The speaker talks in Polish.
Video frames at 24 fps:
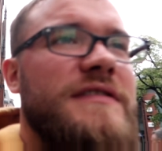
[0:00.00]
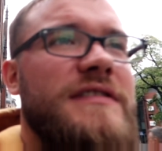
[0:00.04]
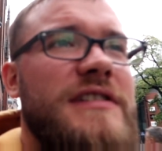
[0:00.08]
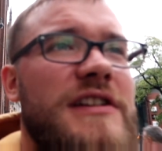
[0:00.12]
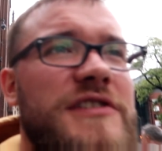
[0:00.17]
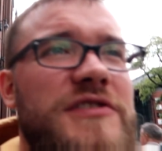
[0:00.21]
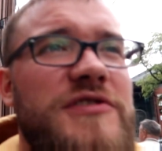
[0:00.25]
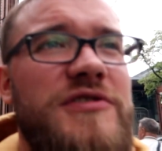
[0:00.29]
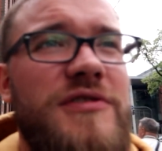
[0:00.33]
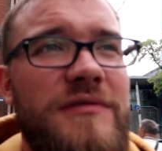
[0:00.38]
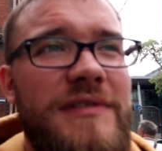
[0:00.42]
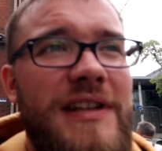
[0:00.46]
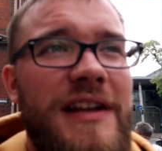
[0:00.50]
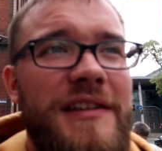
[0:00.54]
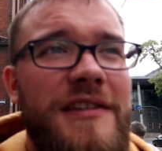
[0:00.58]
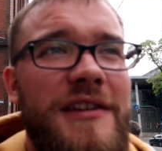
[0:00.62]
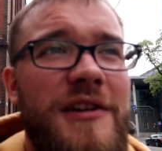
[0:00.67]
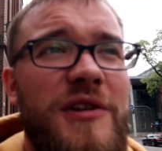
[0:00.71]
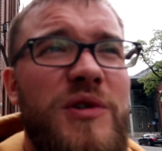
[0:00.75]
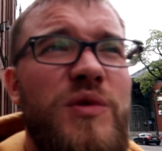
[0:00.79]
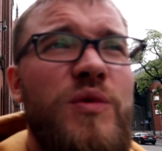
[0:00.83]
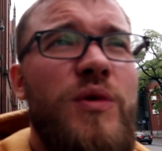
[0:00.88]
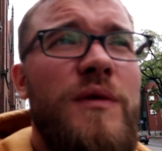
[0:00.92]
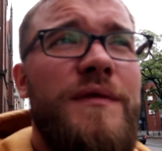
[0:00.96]
Zresztą danie
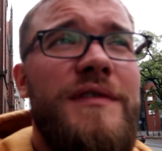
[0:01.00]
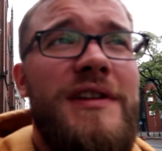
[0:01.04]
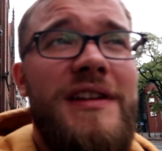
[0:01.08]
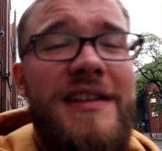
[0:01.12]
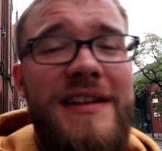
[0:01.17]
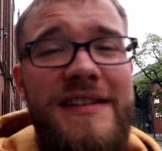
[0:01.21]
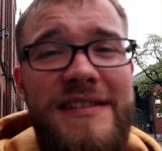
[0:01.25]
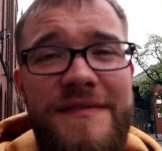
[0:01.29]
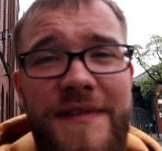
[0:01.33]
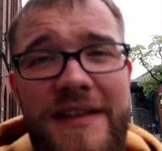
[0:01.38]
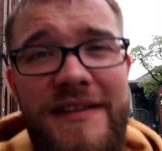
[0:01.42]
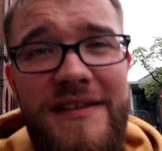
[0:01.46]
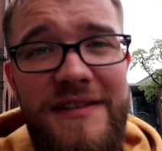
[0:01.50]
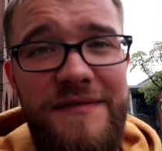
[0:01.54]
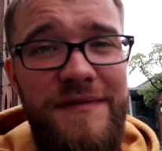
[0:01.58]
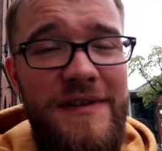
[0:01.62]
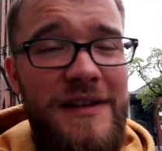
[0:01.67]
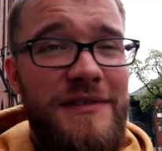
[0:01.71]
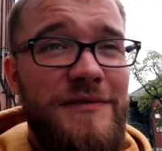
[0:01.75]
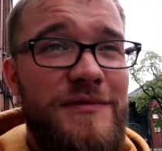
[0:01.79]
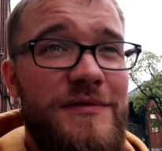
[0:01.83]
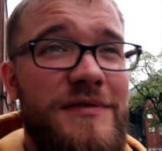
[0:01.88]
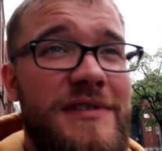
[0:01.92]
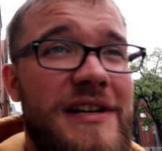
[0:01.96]
danie główne nazwane z
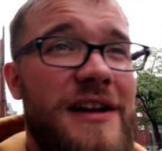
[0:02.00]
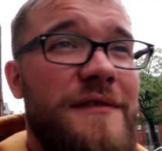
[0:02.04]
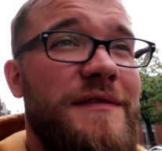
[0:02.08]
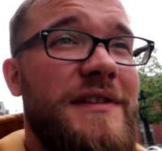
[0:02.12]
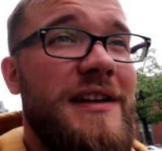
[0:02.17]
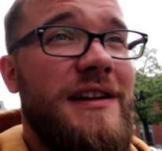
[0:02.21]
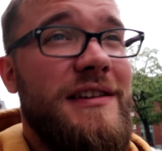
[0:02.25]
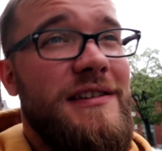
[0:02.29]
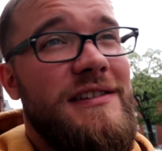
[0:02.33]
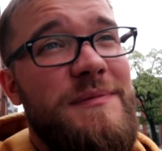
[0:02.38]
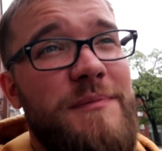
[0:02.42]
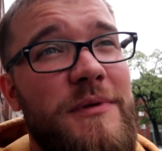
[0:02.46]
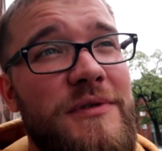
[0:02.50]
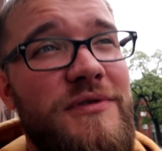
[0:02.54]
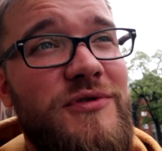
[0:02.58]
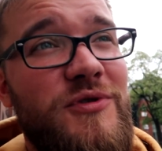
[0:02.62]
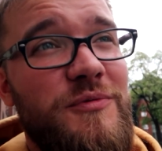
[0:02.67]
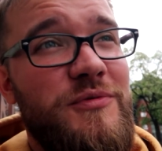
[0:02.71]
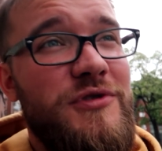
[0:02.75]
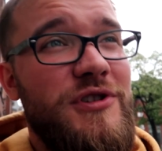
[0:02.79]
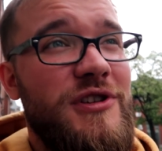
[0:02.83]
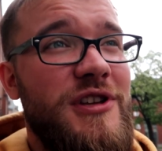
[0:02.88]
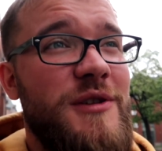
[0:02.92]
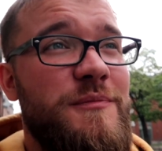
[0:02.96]
francuska w taki
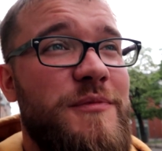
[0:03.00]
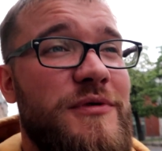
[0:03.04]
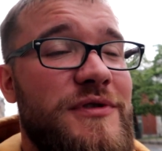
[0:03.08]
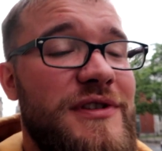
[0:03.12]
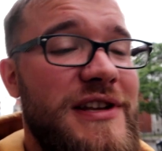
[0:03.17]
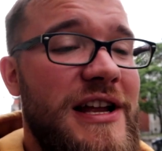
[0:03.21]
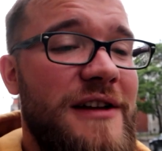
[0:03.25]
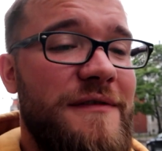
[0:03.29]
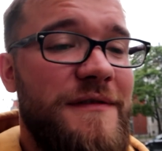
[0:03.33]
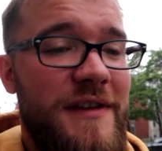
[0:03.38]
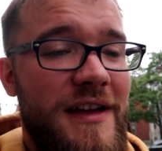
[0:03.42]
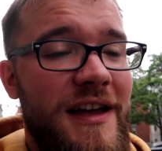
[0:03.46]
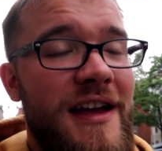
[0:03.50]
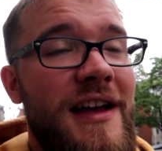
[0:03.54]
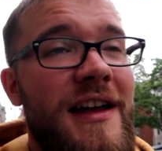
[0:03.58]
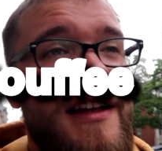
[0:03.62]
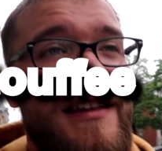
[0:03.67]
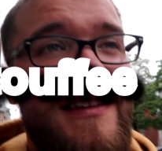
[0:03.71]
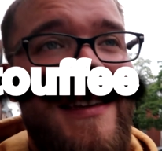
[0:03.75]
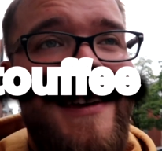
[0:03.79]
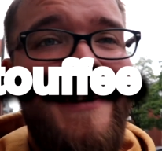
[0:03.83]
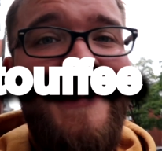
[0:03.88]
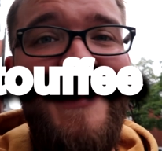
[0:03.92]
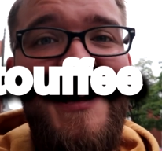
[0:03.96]
sposób, że nie potrafię
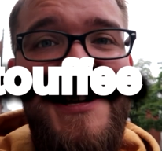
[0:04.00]
tej